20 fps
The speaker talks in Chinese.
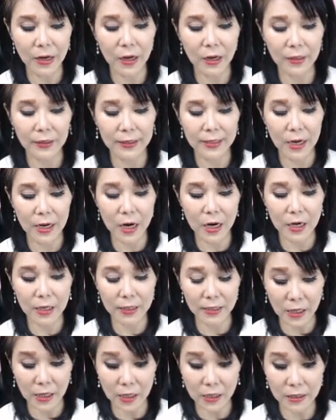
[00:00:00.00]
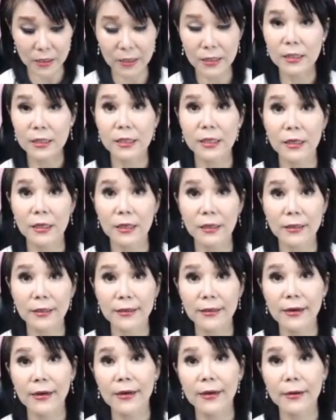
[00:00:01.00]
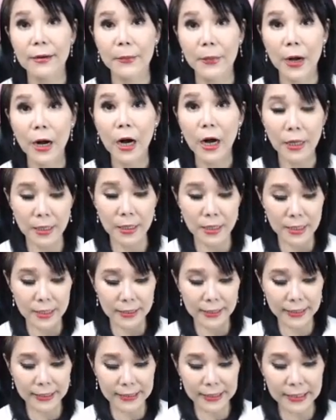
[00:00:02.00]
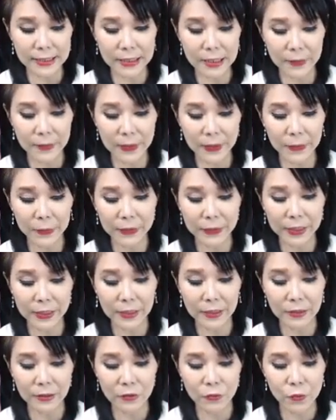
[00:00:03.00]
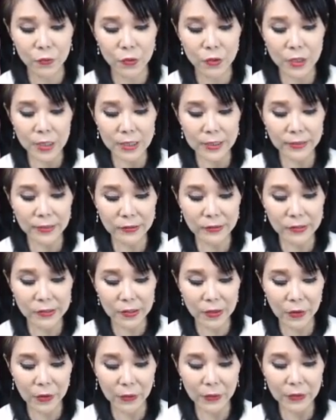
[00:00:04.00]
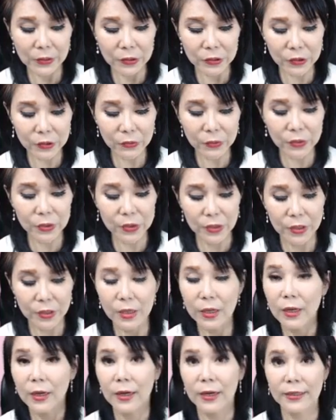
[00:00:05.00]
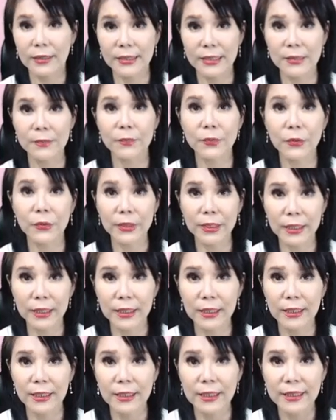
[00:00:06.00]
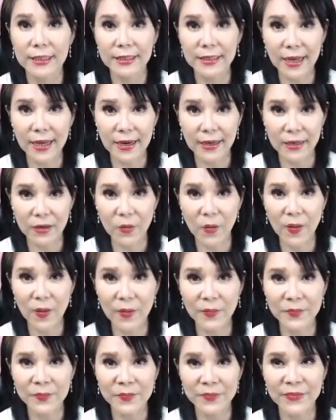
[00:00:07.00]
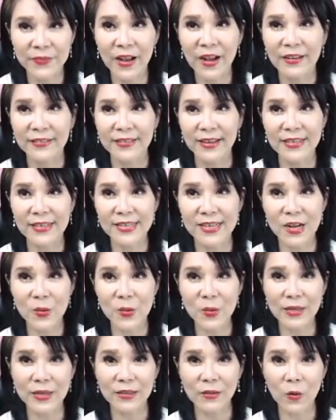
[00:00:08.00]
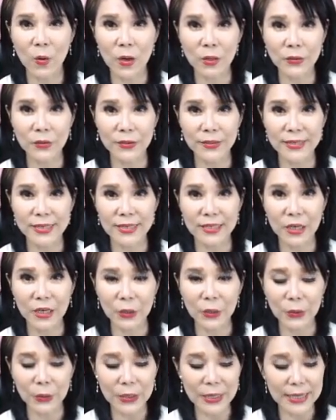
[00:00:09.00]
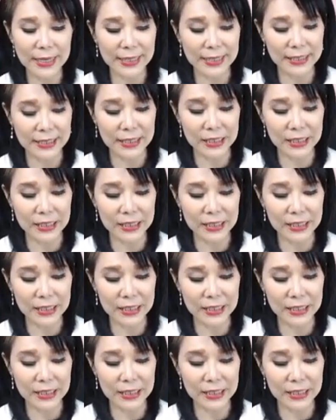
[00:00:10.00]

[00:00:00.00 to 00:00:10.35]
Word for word: 好，跟二零二四，今年二零二二嘛啊，那在这里面我们可能说到时候就是啊，已经 booking 了大力光好，它相关的光学镜头已